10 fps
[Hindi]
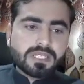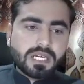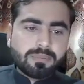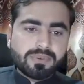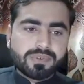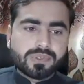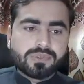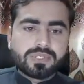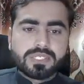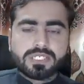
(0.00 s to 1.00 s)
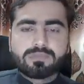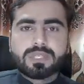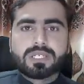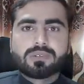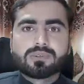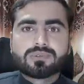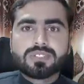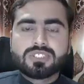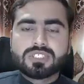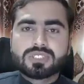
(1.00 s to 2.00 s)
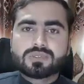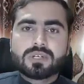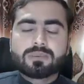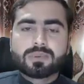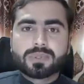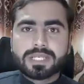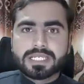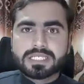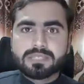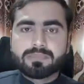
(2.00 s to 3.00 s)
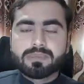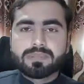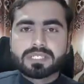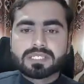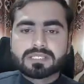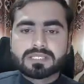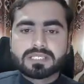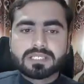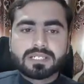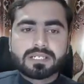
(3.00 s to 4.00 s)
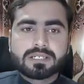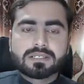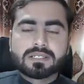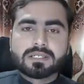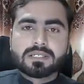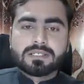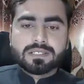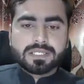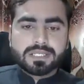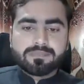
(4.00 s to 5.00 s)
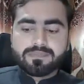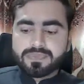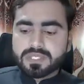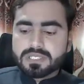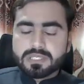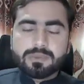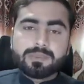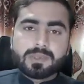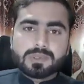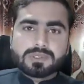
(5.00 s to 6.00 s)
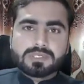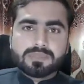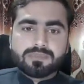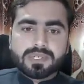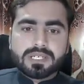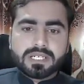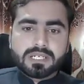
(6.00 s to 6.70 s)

यहाँ पे वो डिस्प्ले हो तो इस चीज़ को आप लोग कैसे इम्प्लीमेंट कर सकते हैं ठीक है ये भी बहुत सिंपल है